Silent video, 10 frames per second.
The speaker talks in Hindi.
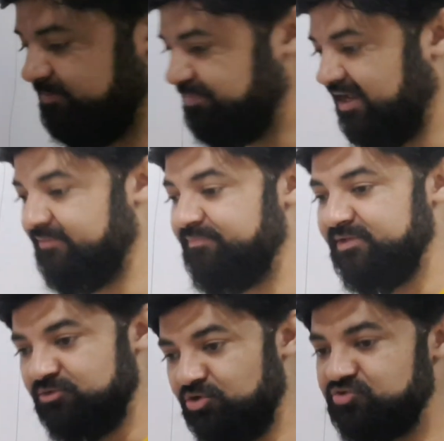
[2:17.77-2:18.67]
प्लान
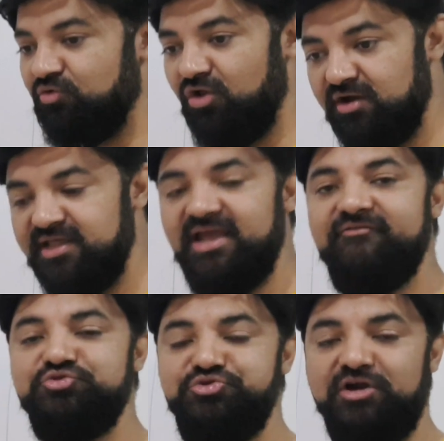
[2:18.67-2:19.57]
दो जो ऑलरेडी
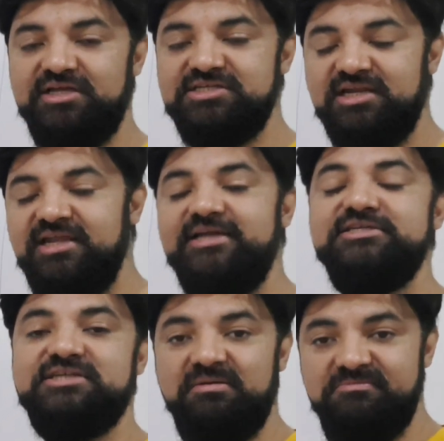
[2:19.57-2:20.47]
है ज्वाइंट अस लिया
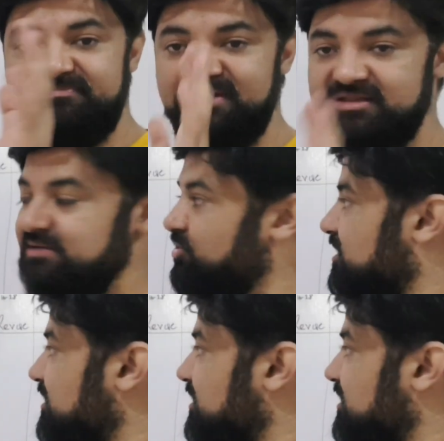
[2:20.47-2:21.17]
जिसका भी बेसिक पूरा